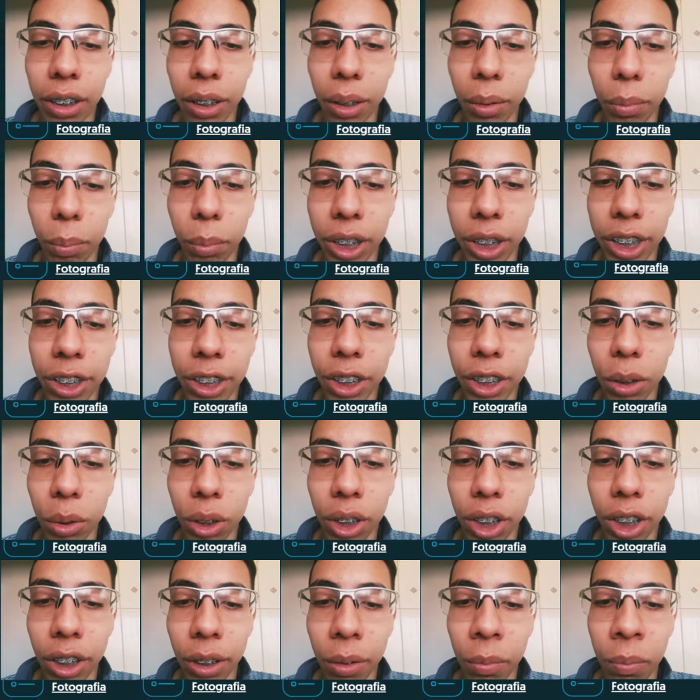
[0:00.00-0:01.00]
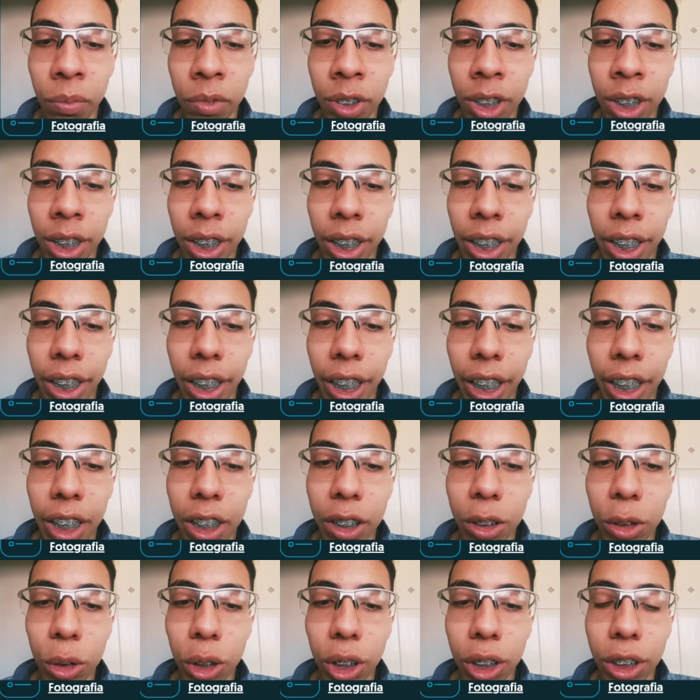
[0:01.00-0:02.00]
aparecendo aqui.
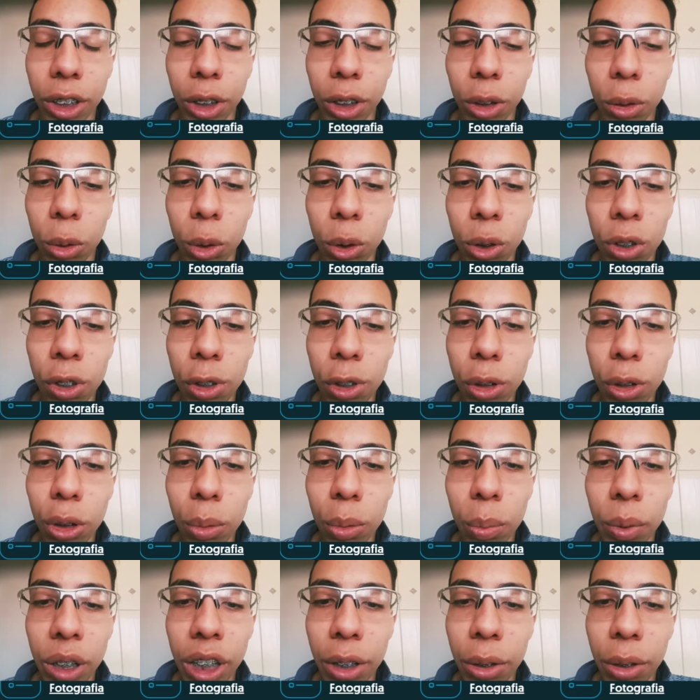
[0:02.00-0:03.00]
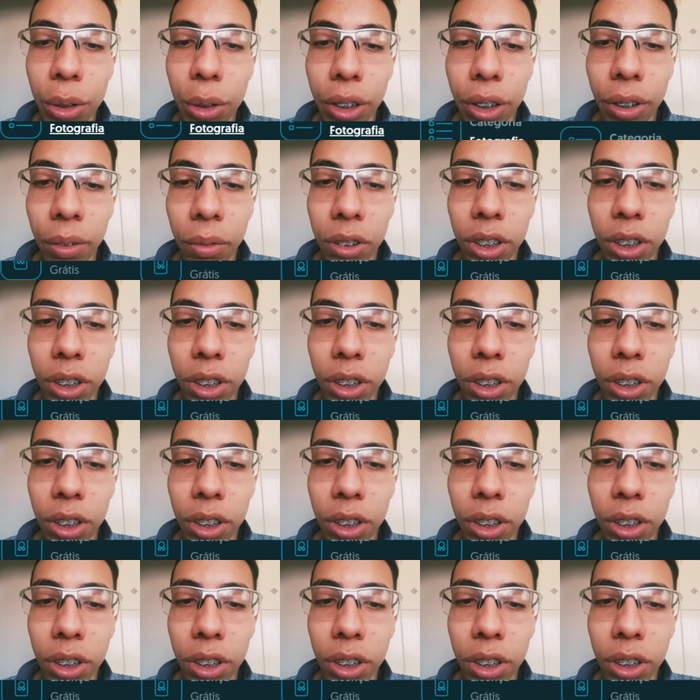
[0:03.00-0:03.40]
Requer Android 12 ou superior.